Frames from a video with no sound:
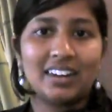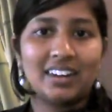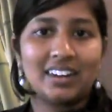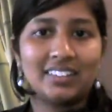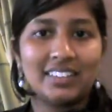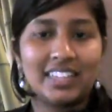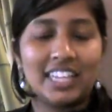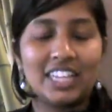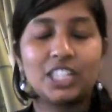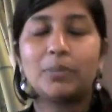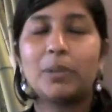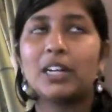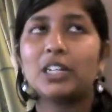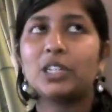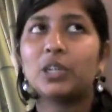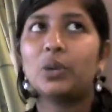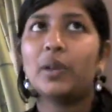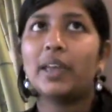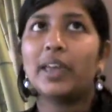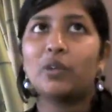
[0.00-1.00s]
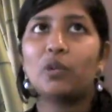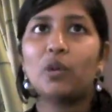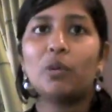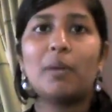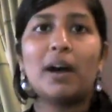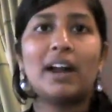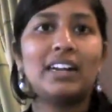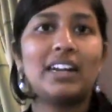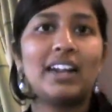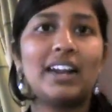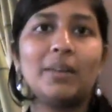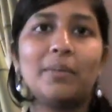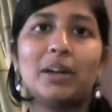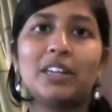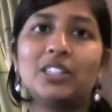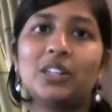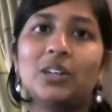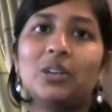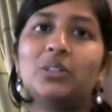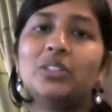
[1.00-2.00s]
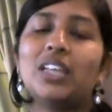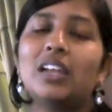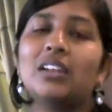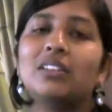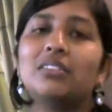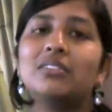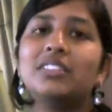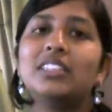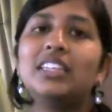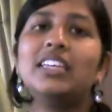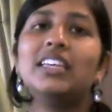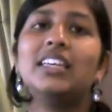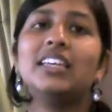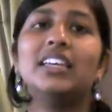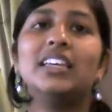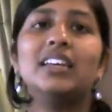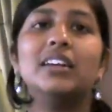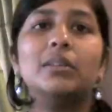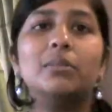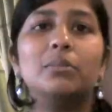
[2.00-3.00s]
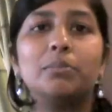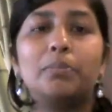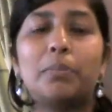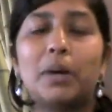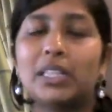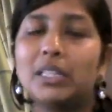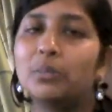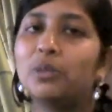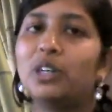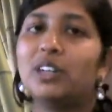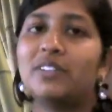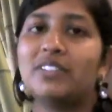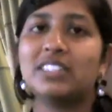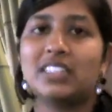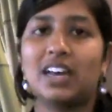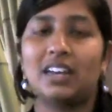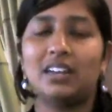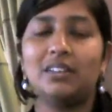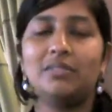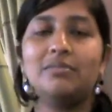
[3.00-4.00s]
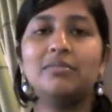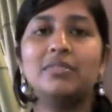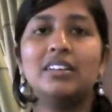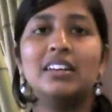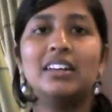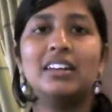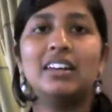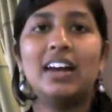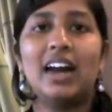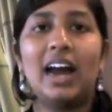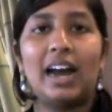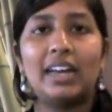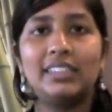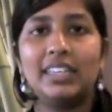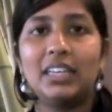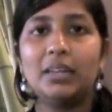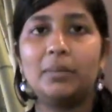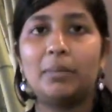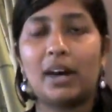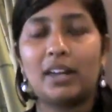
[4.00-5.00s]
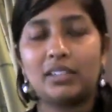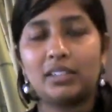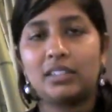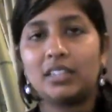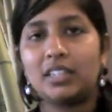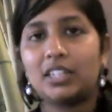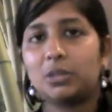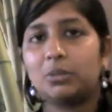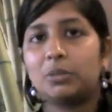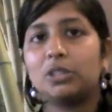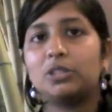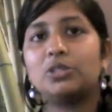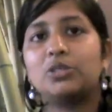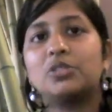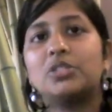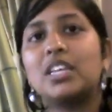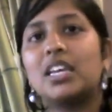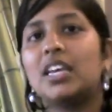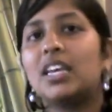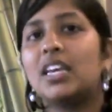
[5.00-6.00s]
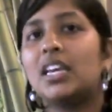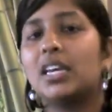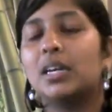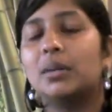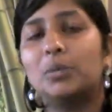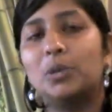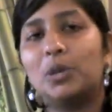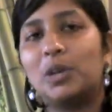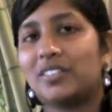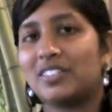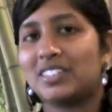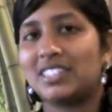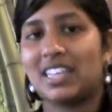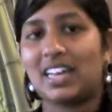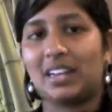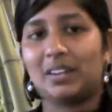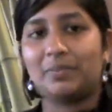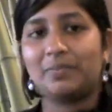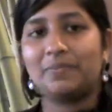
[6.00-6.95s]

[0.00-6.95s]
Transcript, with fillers: దేశ భాషలో ఎక్కువ మాట్లాడే భాషల్లో తెలుగుది పదిమూడవ స్థానం అదే భారతదేశంలో చూస్తే మూడవ స్థానం